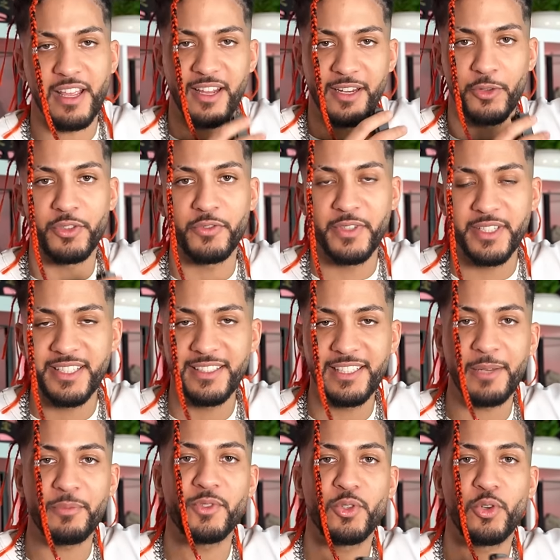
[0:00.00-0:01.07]
Ja, Leute, wie ihr seht,
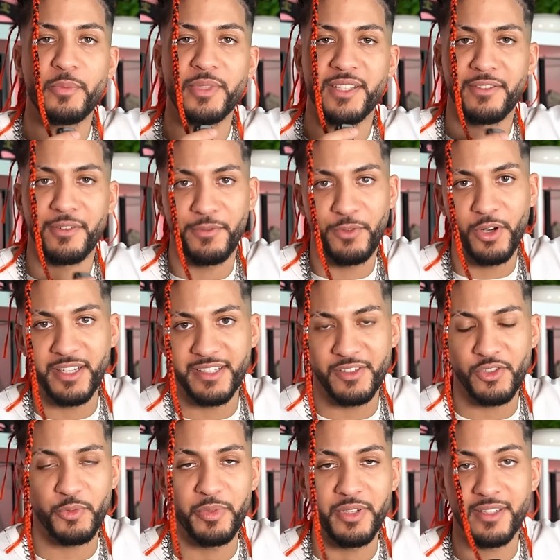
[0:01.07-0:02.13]
ab und zu kommt es einfach vor, dass
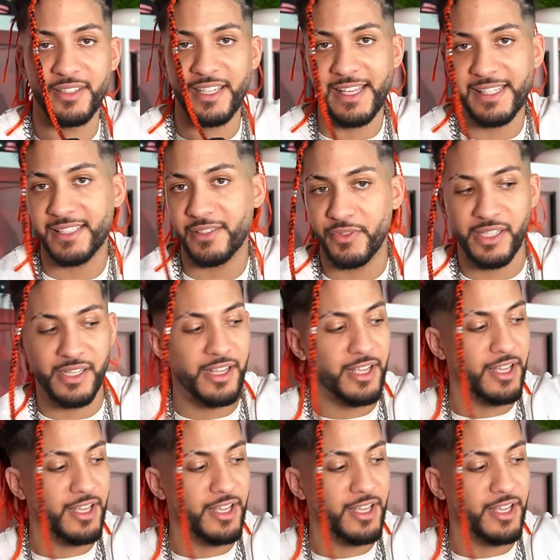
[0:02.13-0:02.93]
eine Spinne nicht essen will.